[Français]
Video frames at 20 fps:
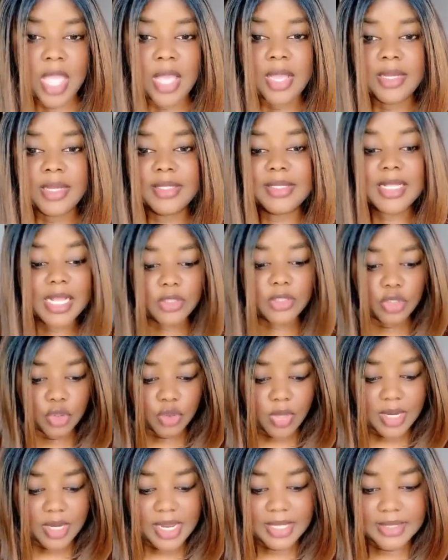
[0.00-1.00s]
Ça, ce
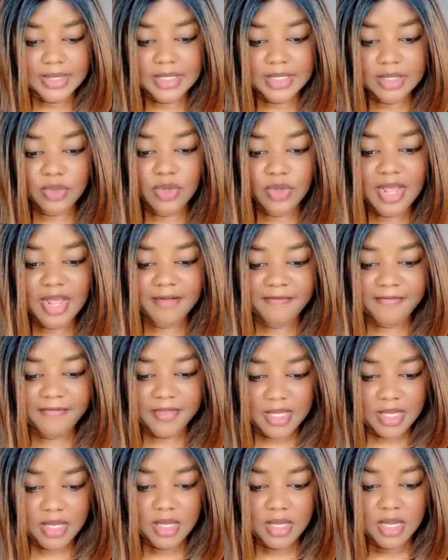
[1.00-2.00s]
sont les dires de la
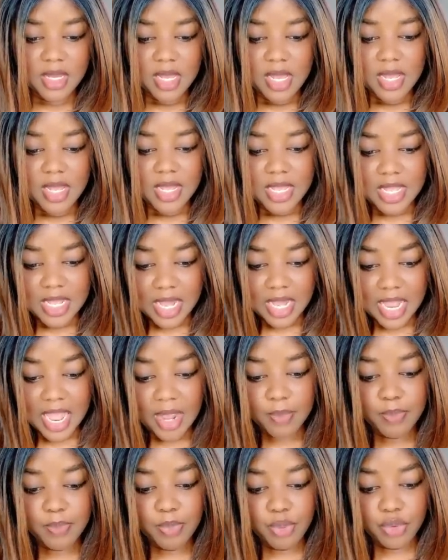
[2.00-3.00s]
fille il y
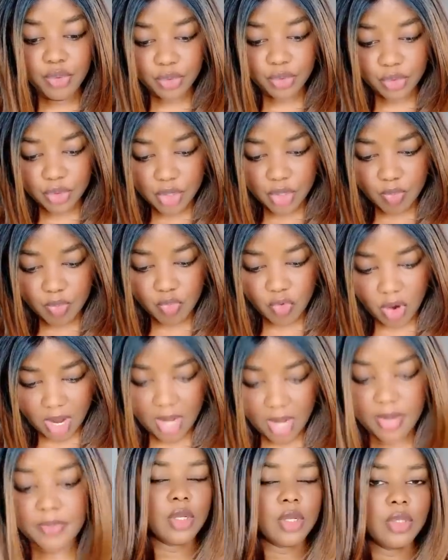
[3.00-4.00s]
a plusieurs mois.
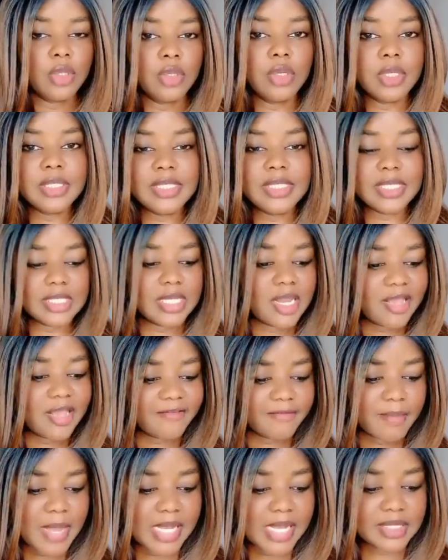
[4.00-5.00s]
Le
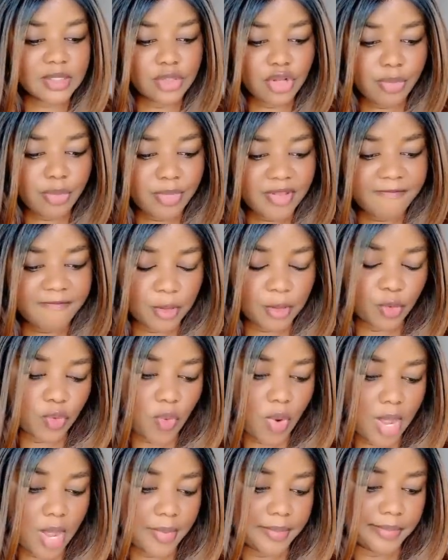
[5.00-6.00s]
19 mars
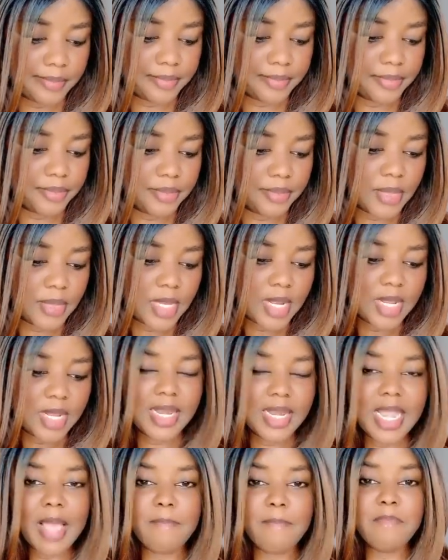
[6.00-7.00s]
2023,
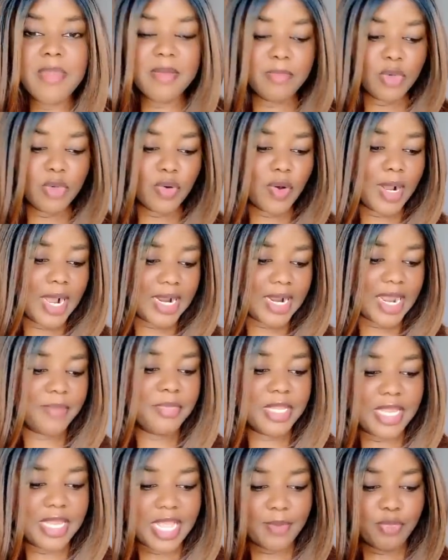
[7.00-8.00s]
la même Laura
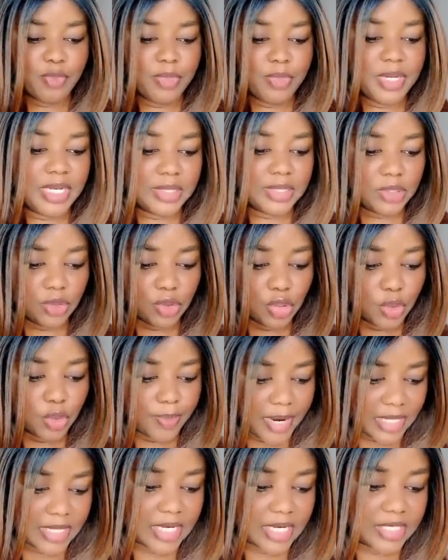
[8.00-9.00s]
Kameni a publié ce que je
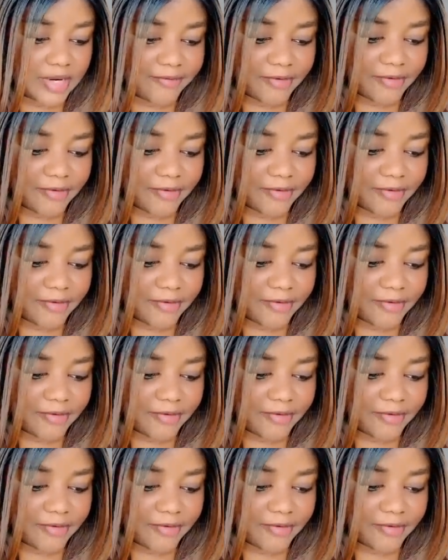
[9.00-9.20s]
partage avec